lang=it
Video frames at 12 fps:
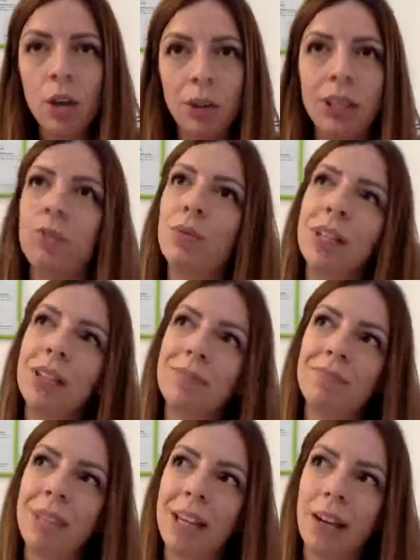Quindi una
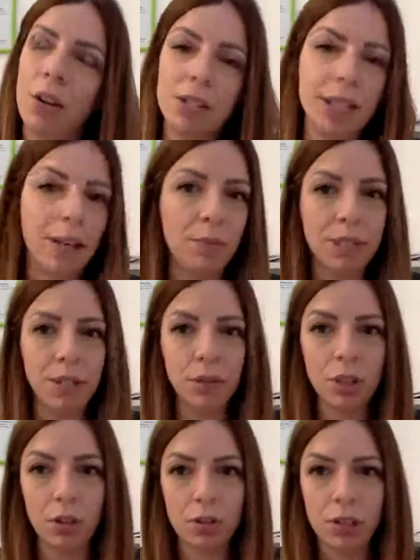delle cose che mi sento
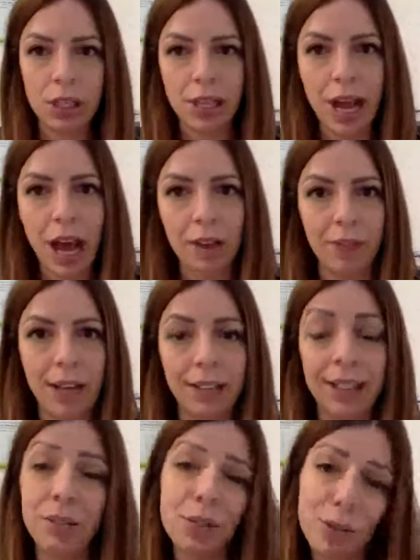di consigliarvi è
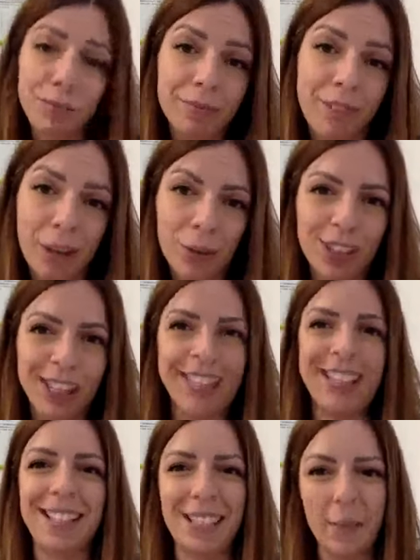intanto
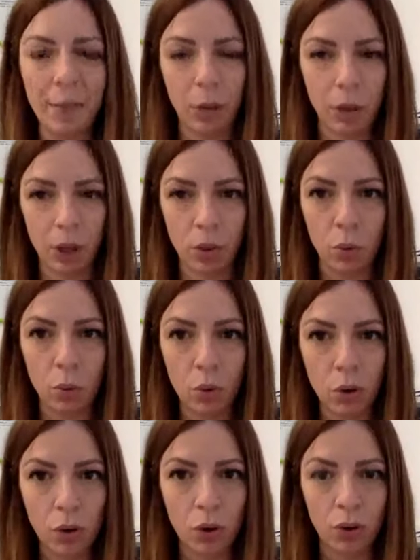valutate assieme a
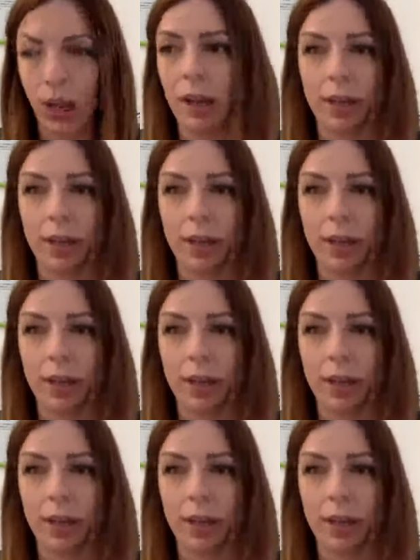qualcuno che,